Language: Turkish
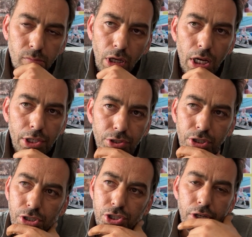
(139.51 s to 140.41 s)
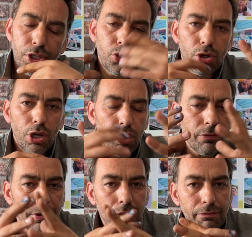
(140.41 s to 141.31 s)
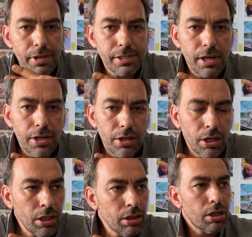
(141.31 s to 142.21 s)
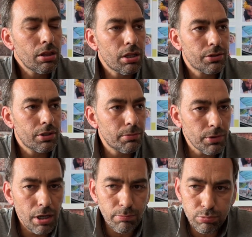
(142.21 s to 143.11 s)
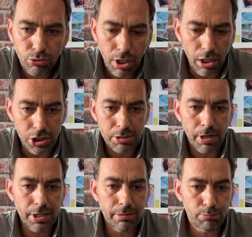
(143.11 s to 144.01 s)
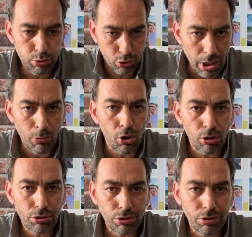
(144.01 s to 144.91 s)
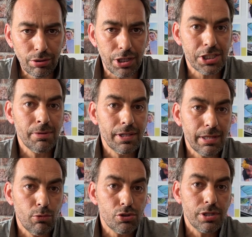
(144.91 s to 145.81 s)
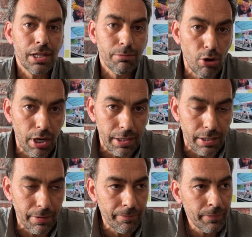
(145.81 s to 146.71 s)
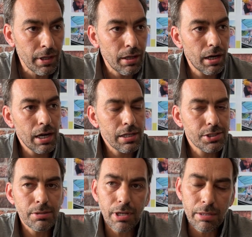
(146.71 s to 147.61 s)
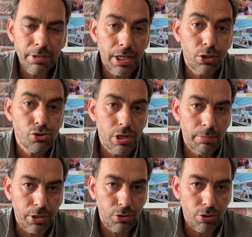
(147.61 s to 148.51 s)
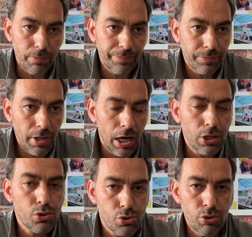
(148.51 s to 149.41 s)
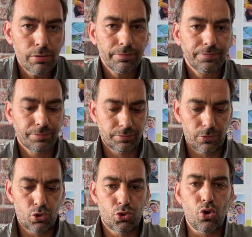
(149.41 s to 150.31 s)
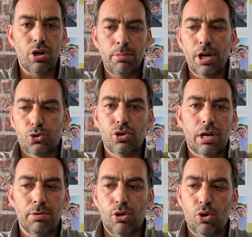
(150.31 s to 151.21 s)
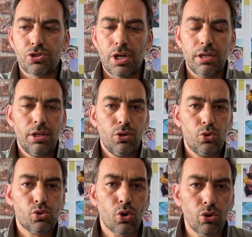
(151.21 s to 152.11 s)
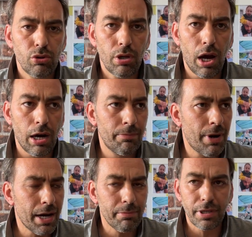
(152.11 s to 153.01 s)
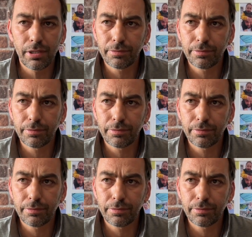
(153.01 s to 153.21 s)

Elektrik işte gidiyor geliyor falan vesaire. Allah Allah dedim ya bunlar acaba dedim burada mı oldu? Acaba dedim önceden böyleydi. Açtım arabanın aküsüne bakıyorum. Aküsü şöyle bir akü arabada koca. 110 amper mi?